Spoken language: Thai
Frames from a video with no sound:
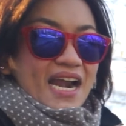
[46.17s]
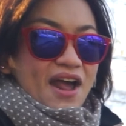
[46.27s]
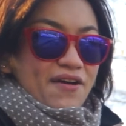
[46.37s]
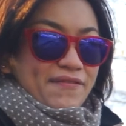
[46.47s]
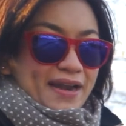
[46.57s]
ล
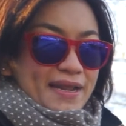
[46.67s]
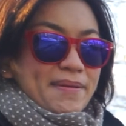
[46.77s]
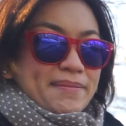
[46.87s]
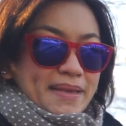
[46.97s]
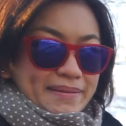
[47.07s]
องฟังแล้วเป
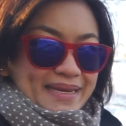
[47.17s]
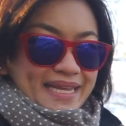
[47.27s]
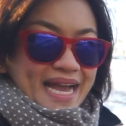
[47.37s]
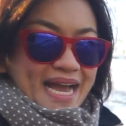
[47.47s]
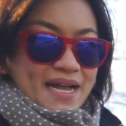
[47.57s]
รียบเทียบกัน
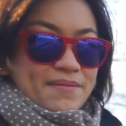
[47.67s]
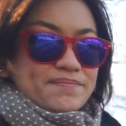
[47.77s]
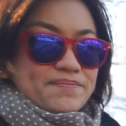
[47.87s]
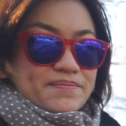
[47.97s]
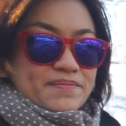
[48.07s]
นะคะ
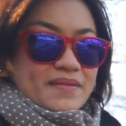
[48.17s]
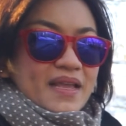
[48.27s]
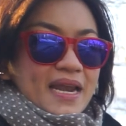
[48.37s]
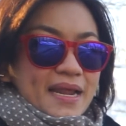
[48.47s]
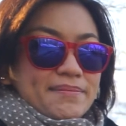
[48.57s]

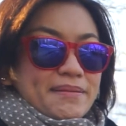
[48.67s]
ลำ